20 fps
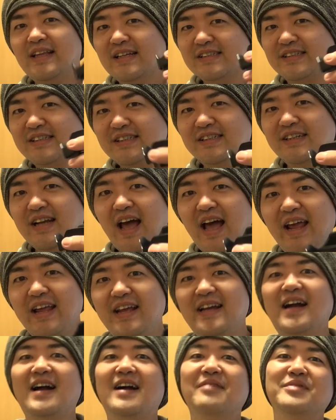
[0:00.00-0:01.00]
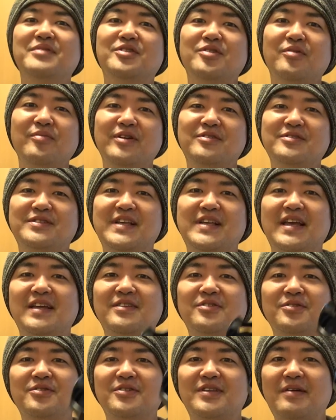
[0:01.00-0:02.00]
だし、ライカが認める性
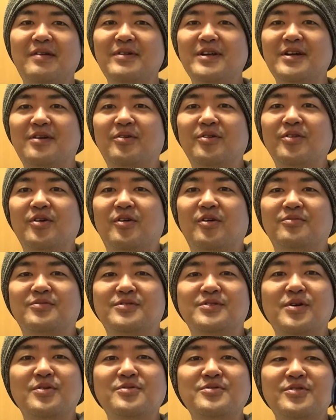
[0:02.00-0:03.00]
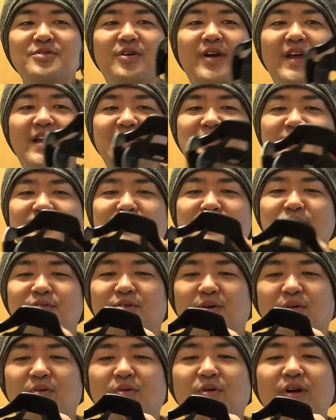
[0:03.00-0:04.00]
能のためにはこの付属の
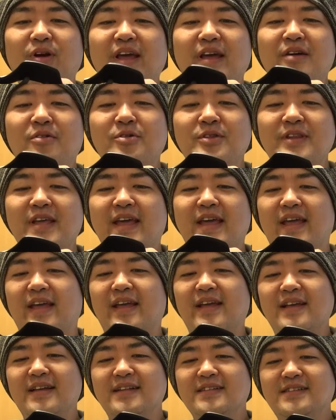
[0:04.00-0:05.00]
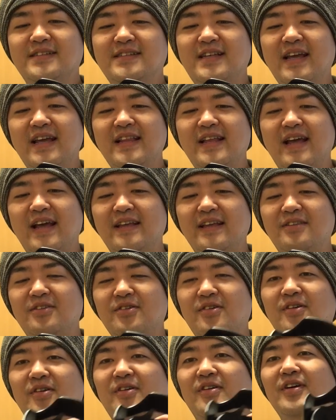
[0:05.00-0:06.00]
レンズフード、これをね、つけない
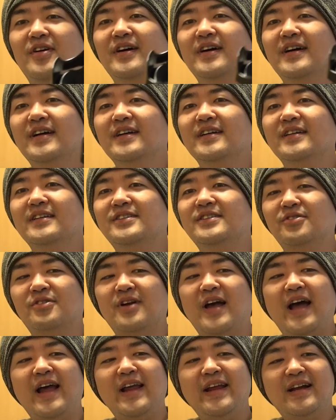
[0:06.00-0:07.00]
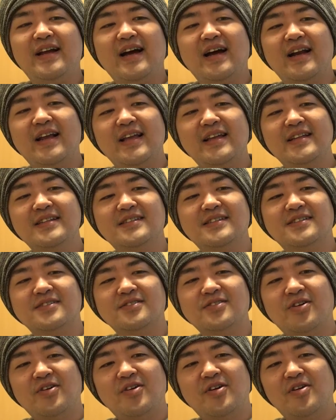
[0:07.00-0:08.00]
と、一応
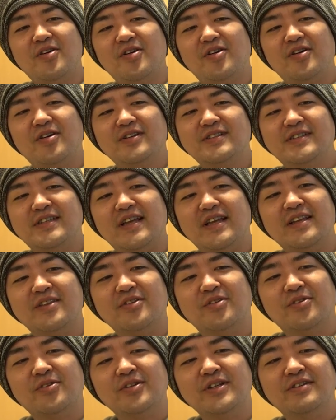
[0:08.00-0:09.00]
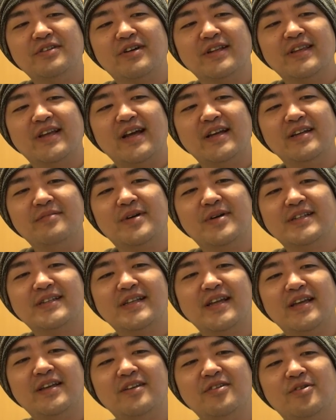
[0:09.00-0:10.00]
ライカレンズの性能にはなりま
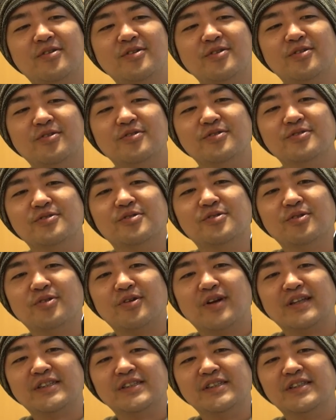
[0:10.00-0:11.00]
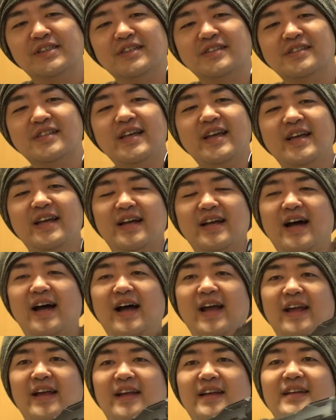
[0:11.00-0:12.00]
せんよということらしいんですね。
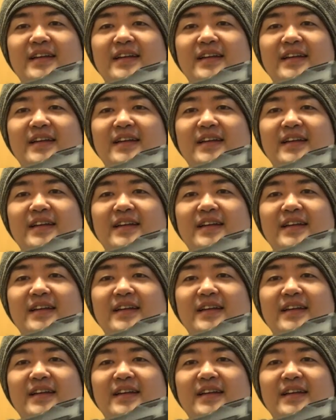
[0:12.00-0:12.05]
はい。